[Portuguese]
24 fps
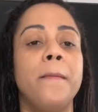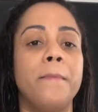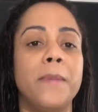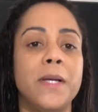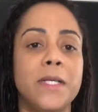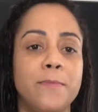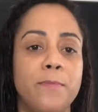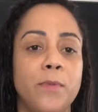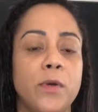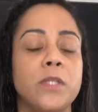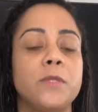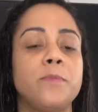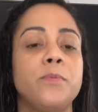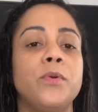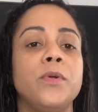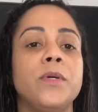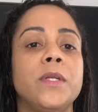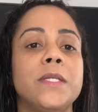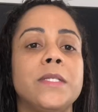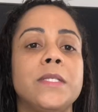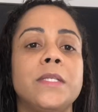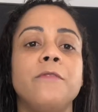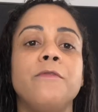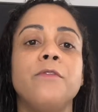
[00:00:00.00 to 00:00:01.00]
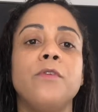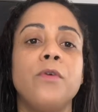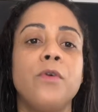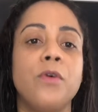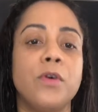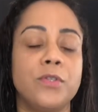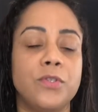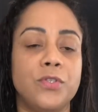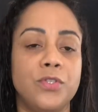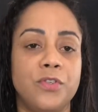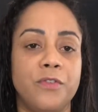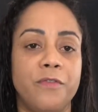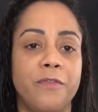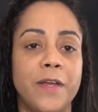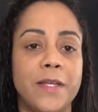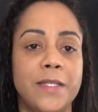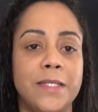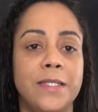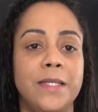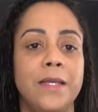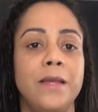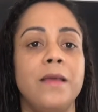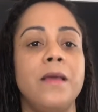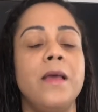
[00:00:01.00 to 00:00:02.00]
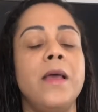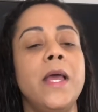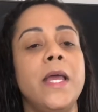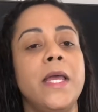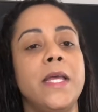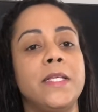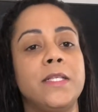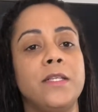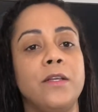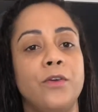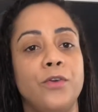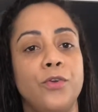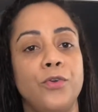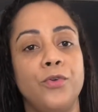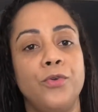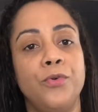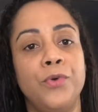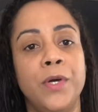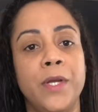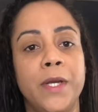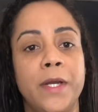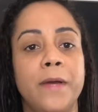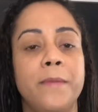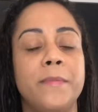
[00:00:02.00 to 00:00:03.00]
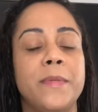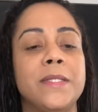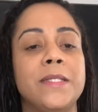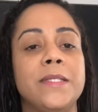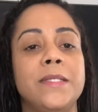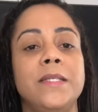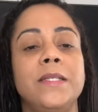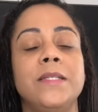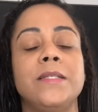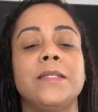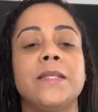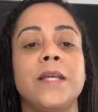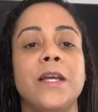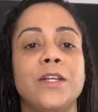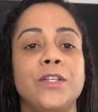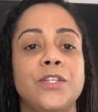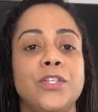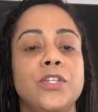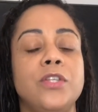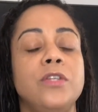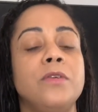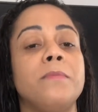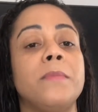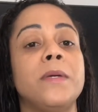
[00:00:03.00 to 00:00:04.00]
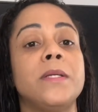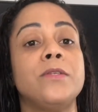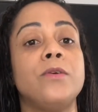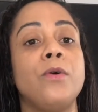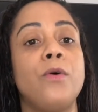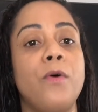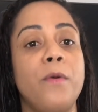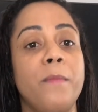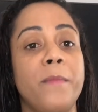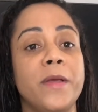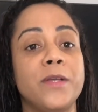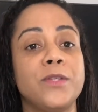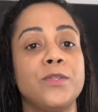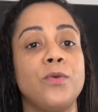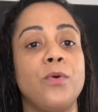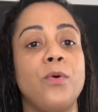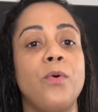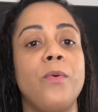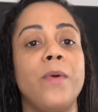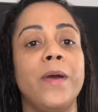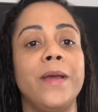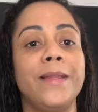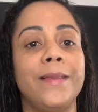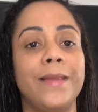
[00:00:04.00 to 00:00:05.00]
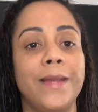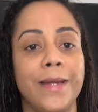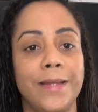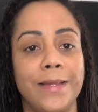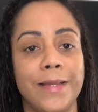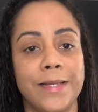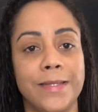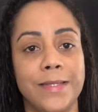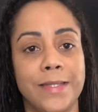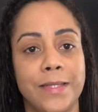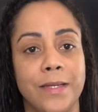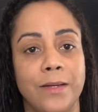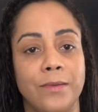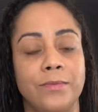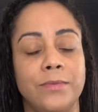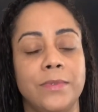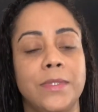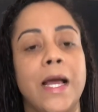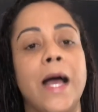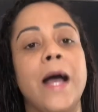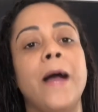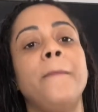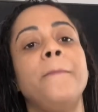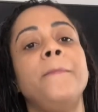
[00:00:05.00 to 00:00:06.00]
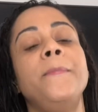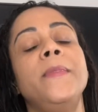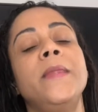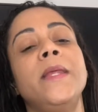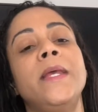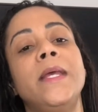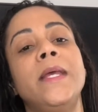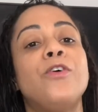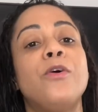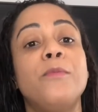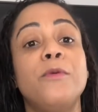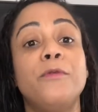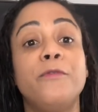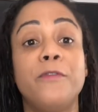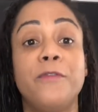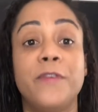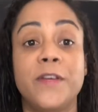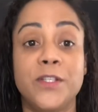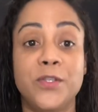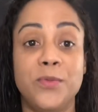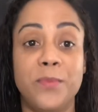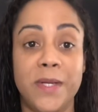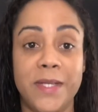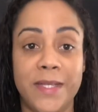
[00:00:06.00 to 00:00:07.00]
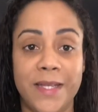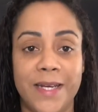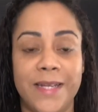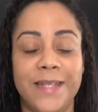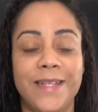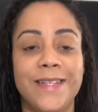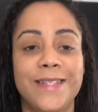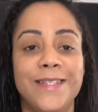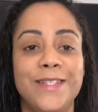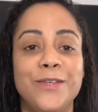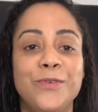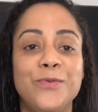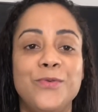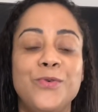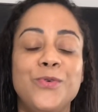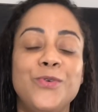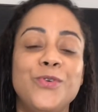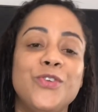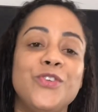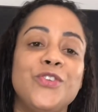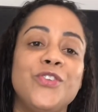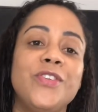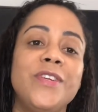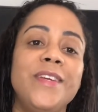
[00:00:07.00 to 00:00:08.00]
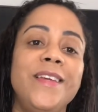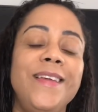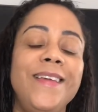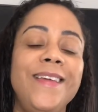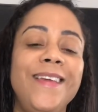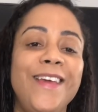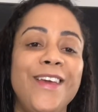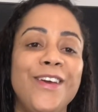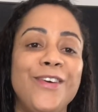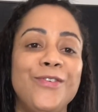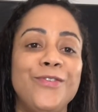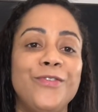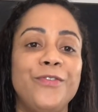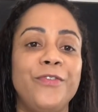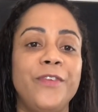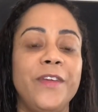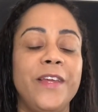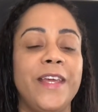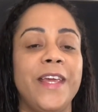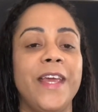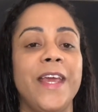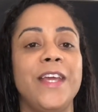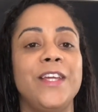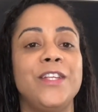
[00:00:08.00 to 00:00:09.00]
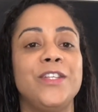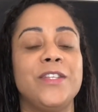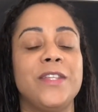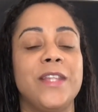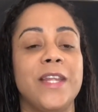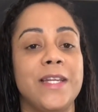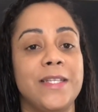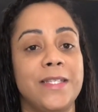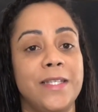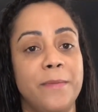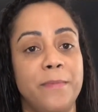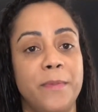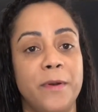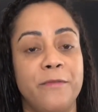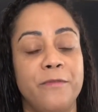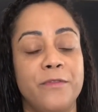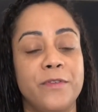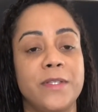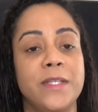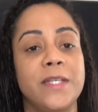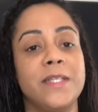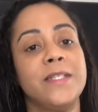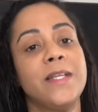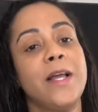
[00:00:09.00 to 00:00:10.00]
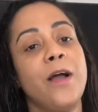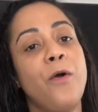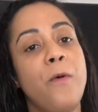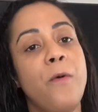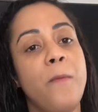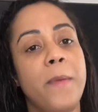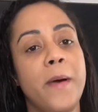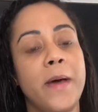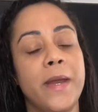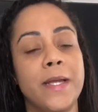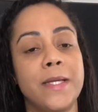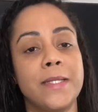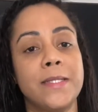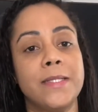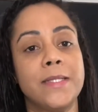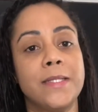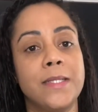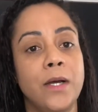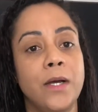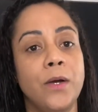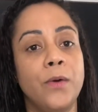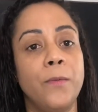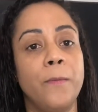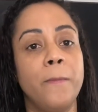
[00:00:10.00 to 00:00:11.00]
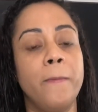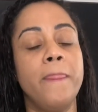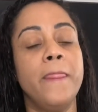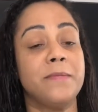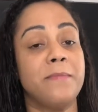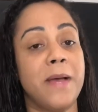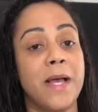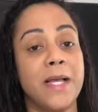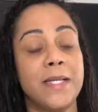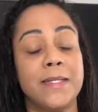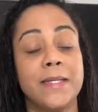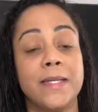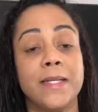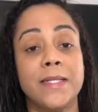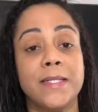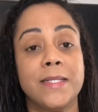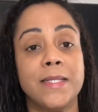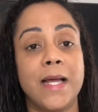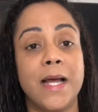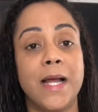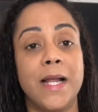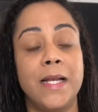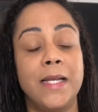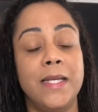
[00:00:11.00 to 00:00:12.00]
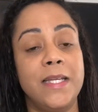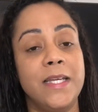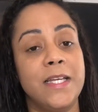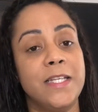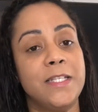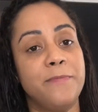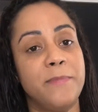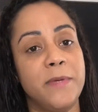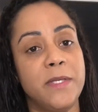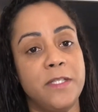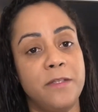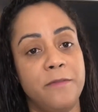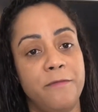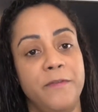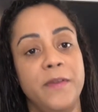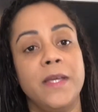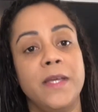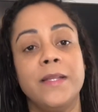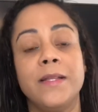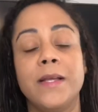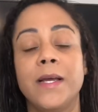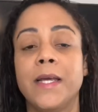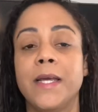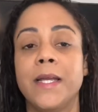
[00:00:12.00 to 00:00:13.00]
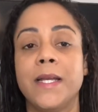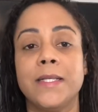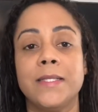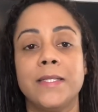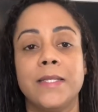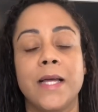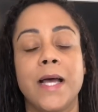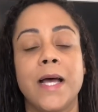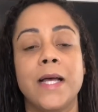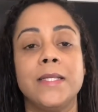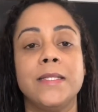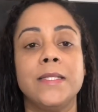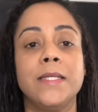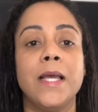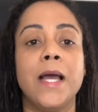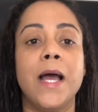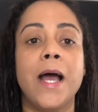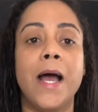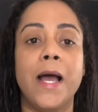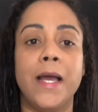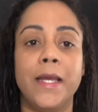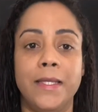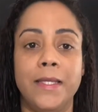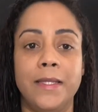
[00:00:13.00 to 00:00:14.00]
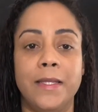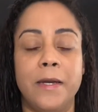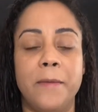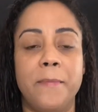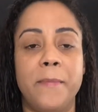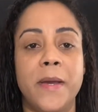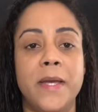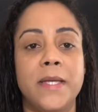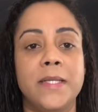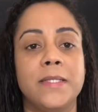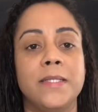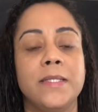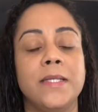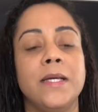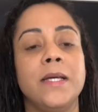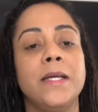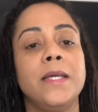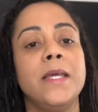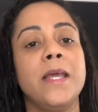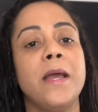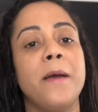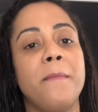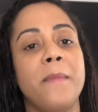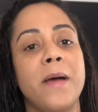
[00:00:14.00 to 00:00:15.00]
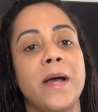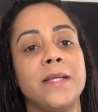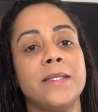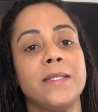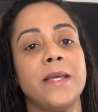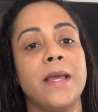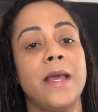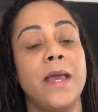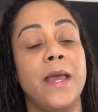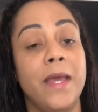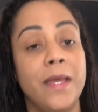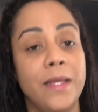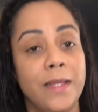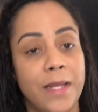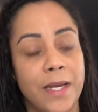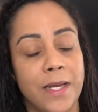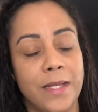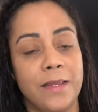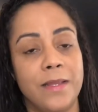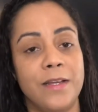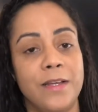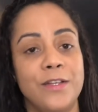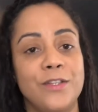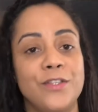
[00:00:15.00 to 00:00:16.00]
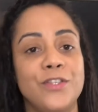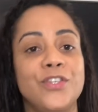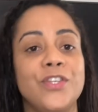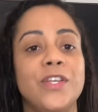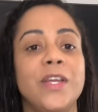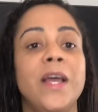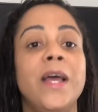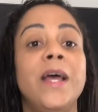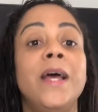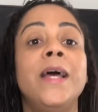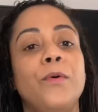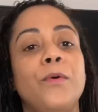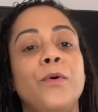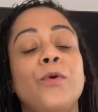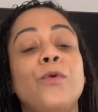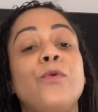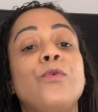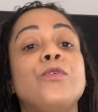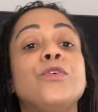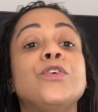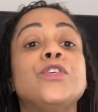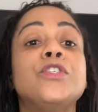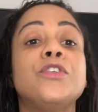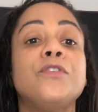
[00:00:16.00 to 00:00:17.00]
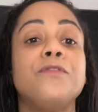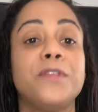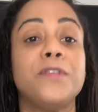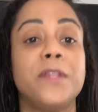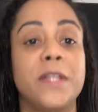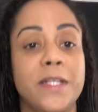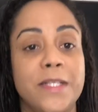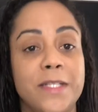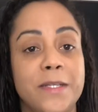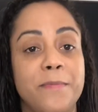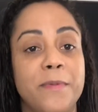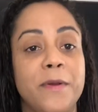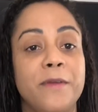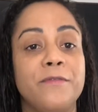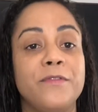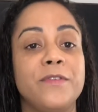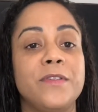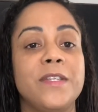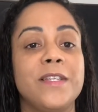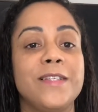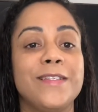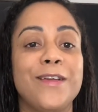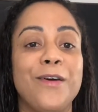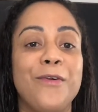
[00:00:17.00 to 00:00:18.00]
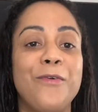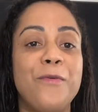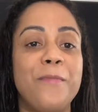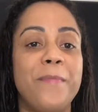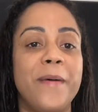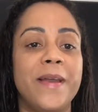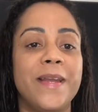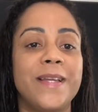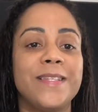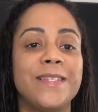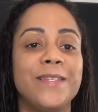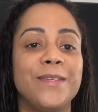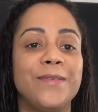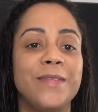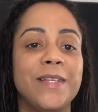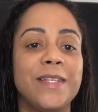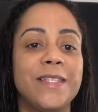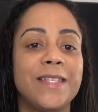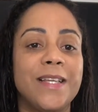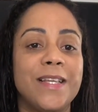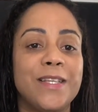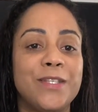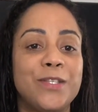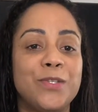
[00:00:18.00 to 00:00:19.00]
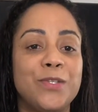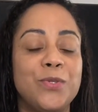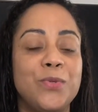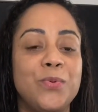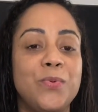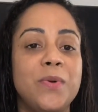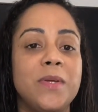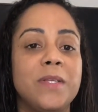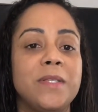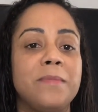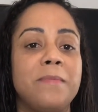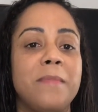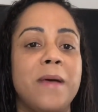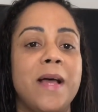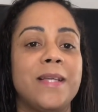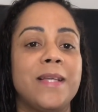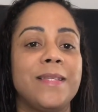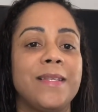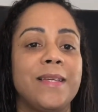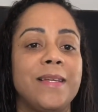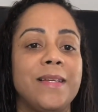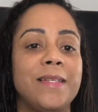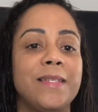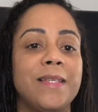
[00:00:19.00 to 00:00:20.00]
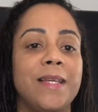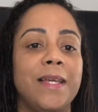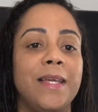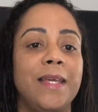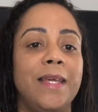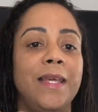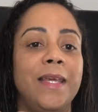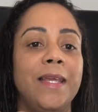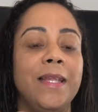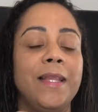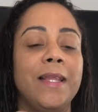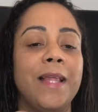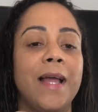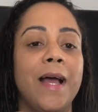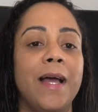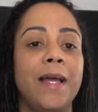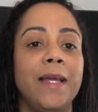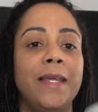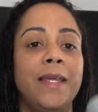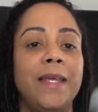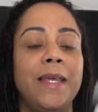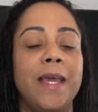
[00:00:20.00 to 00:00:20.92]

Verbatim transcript: Mas pós-progressivo eu gosto de fazer esse cronograma assim certinho, mas eu começo com a hidratação, tá? Como eu vou fazer uma hidratação hoje e eu fiquei de trazer para vocês a comparação máscaras da linha Specific da Kerastase, a Hydra Paisan e a máscara reidratante, hoje eu vou trazer para vocês a comparação dessas duas máscaras aqui, tá?